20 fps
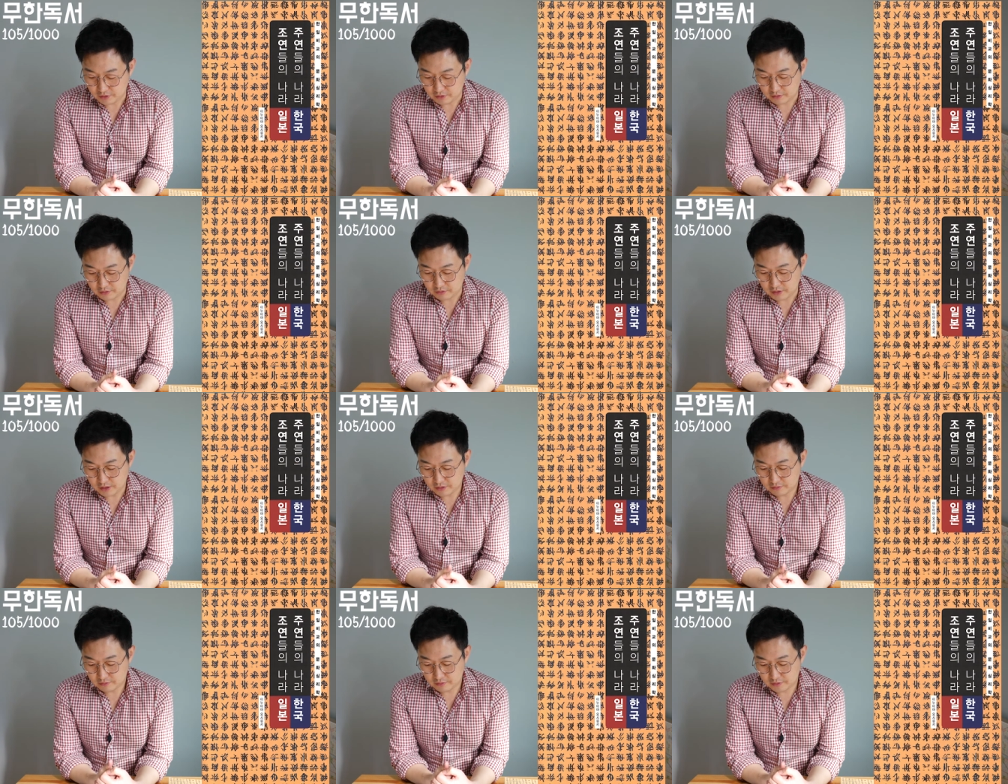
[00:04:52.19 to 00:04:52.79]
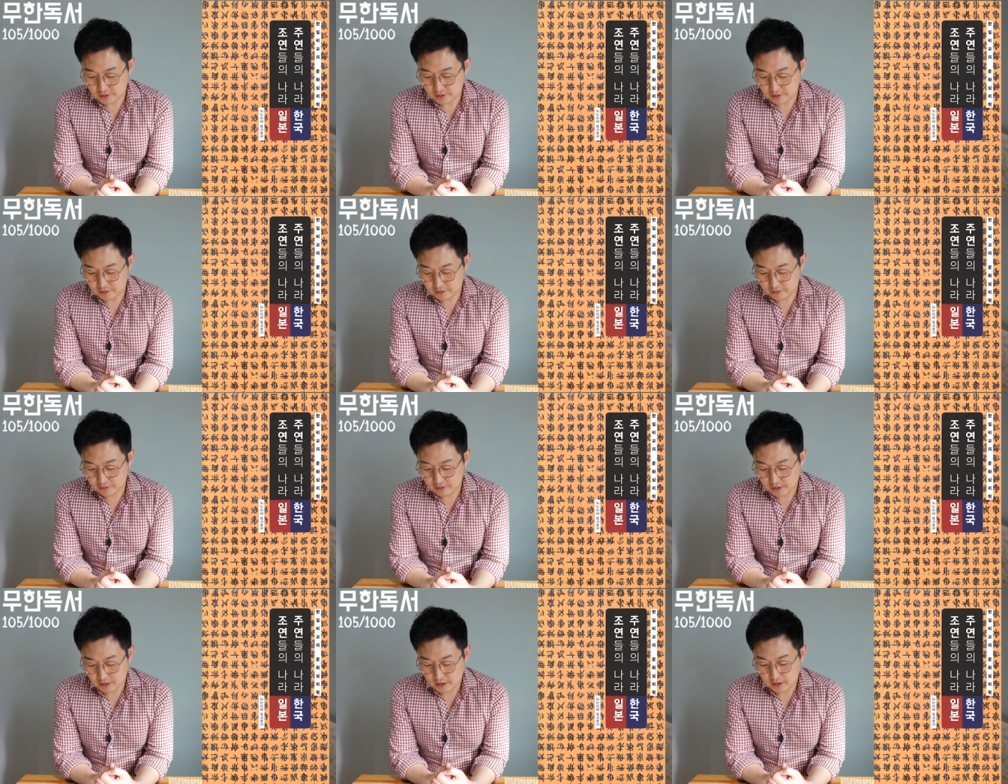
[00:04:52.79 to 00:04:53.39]
그리고
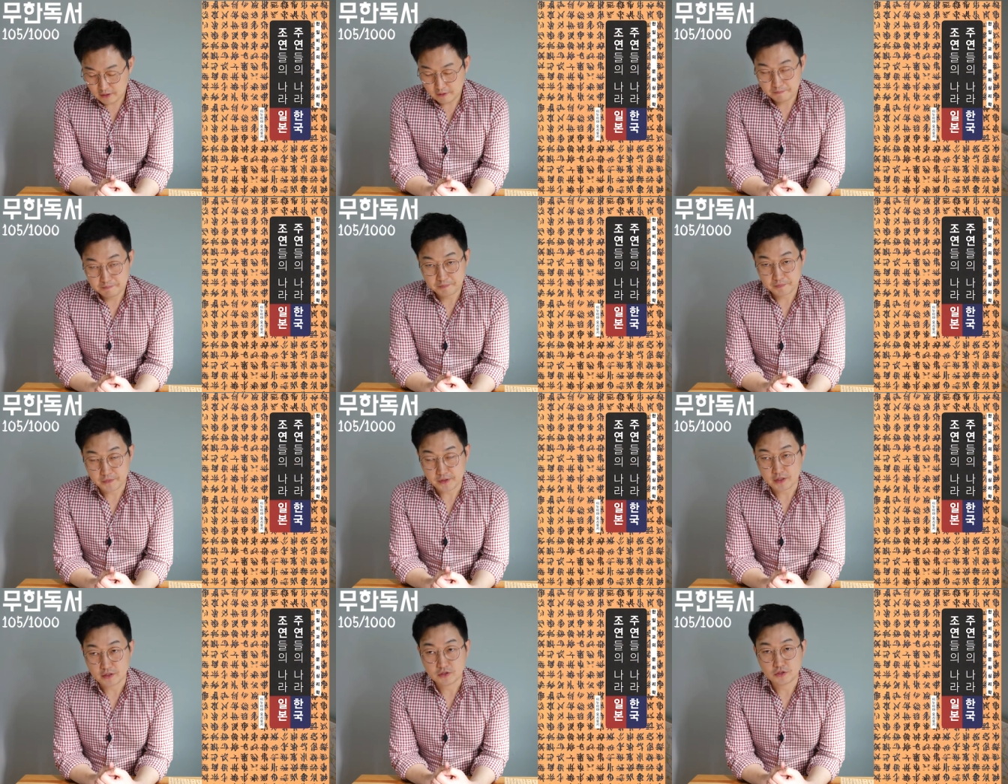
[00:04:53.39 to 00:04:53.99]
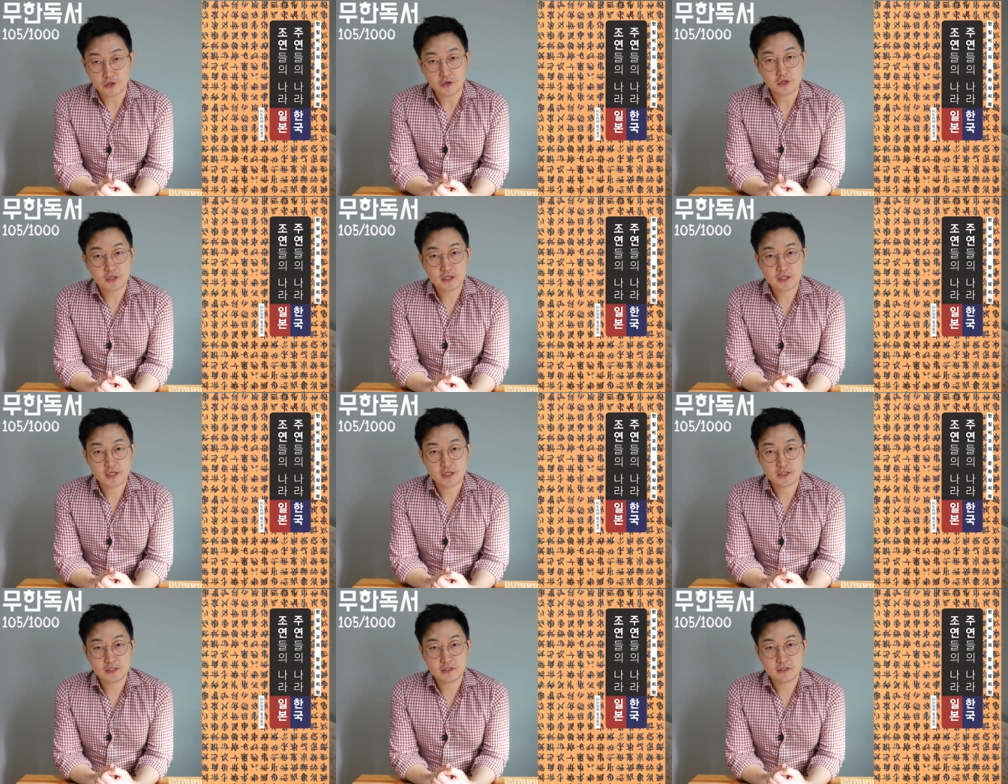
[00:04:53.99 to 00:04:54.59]
한국은 음,
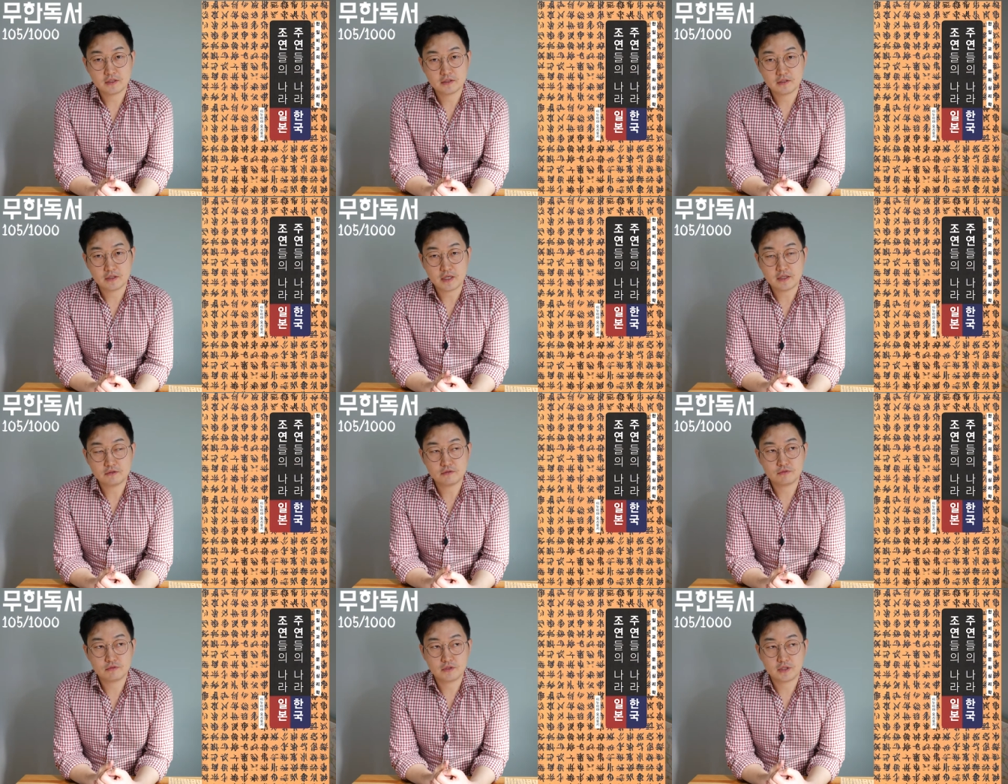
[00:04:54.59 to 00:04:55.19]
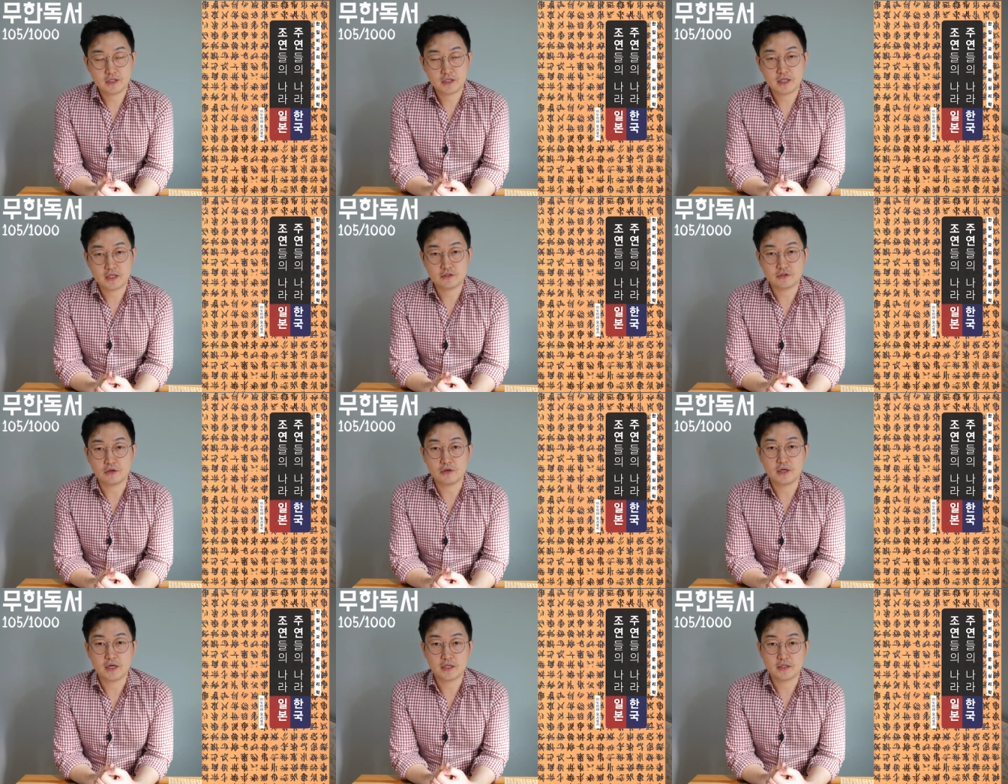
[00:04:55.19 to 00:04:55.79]
정이라는 한국인의
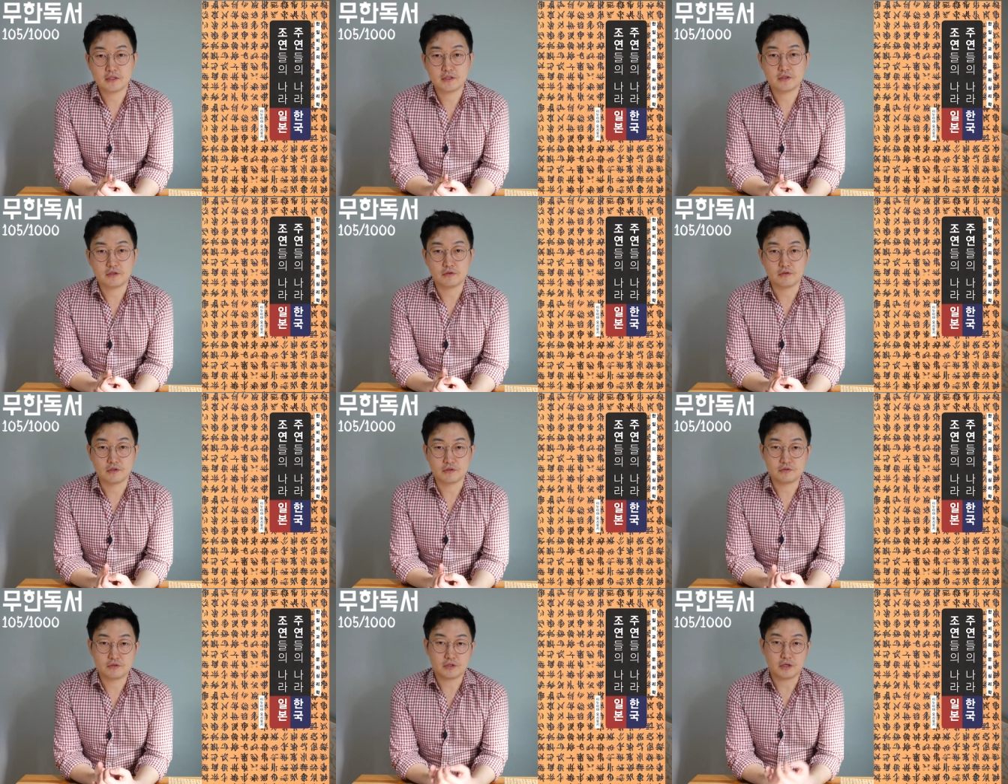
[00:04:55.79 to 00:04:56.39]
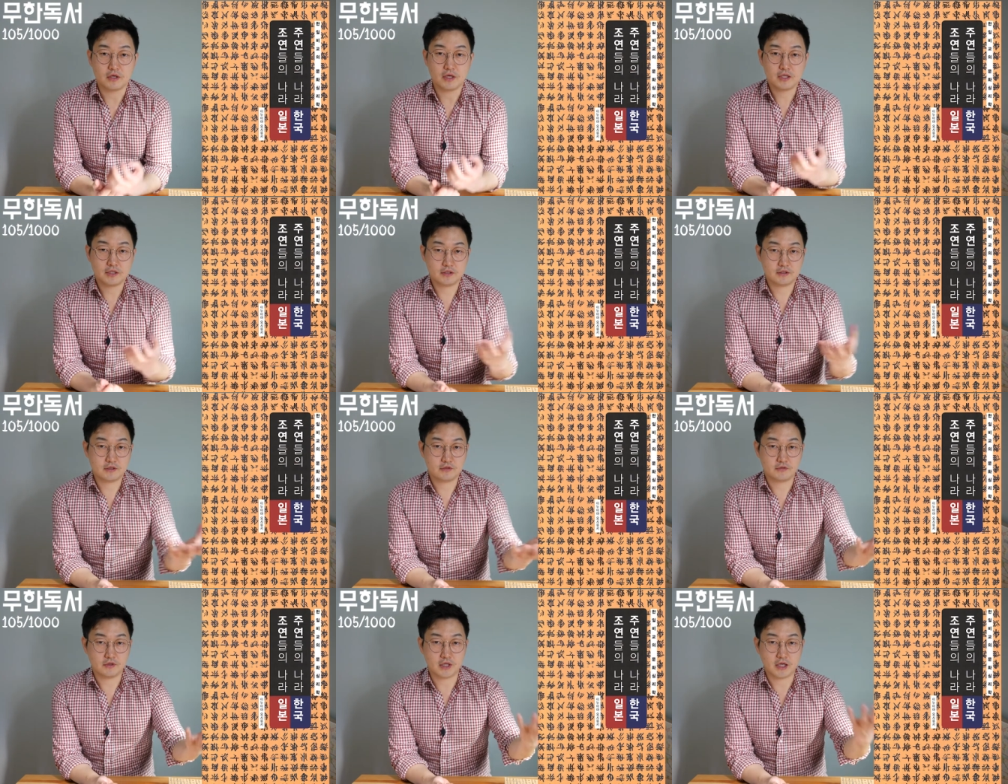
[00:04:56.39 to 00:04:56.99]
정 같은 경우에도 정 같은
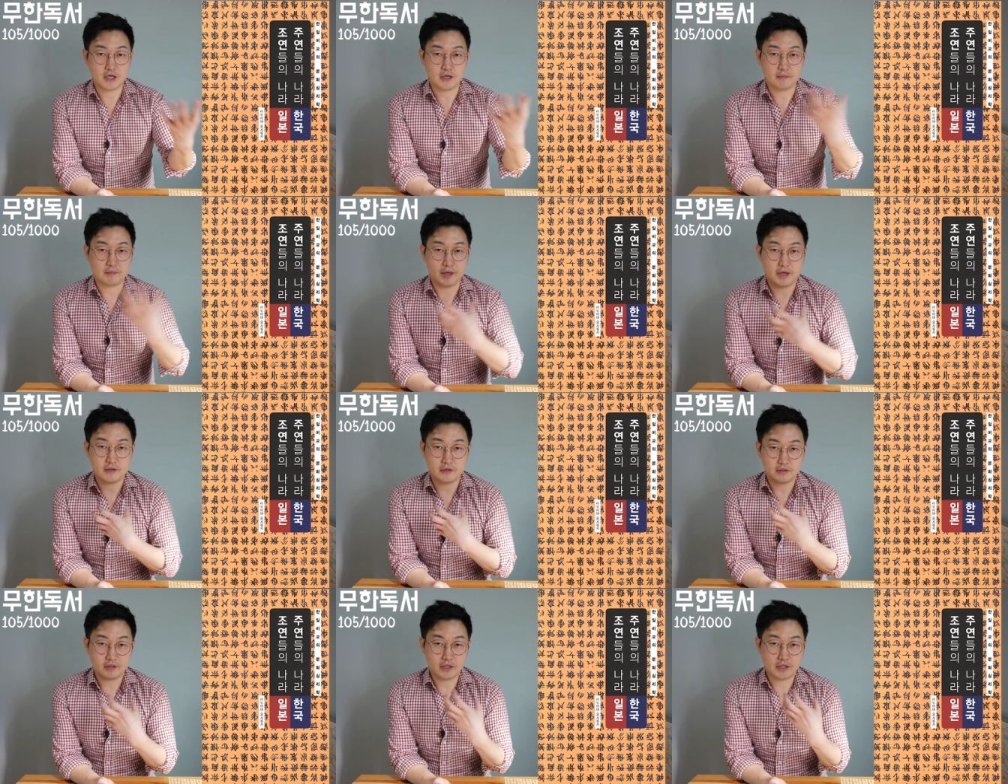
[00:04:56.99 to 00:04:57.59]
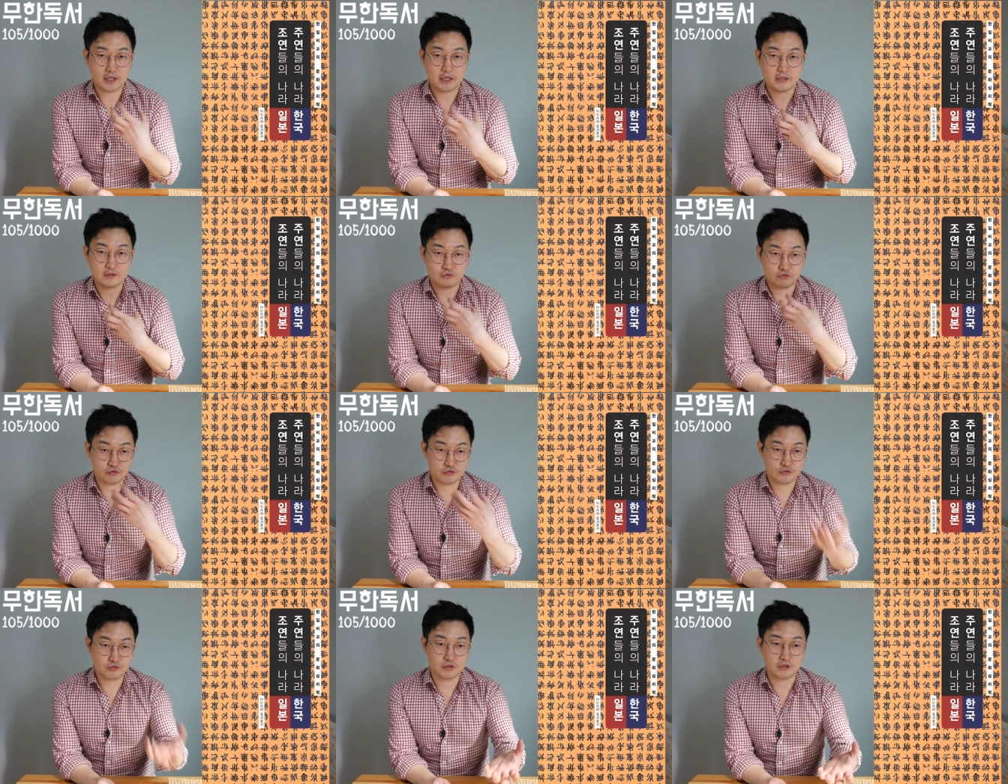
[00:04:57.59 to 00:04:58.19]
경우는 내가 받거나 내가
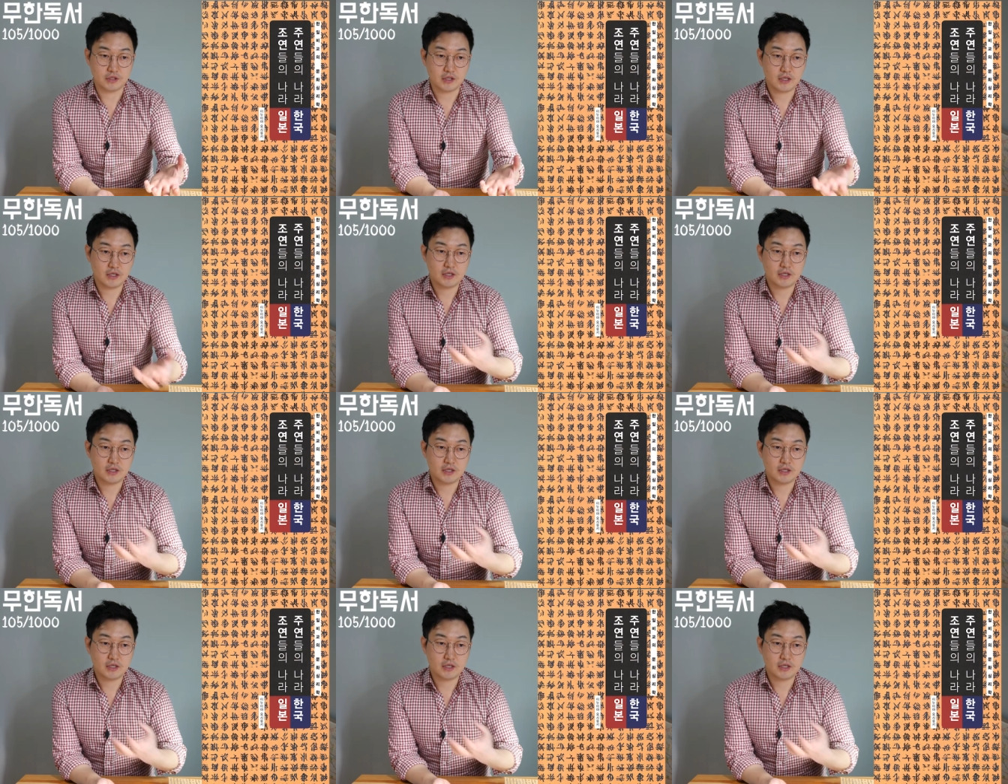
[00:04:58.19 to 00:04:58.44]
주는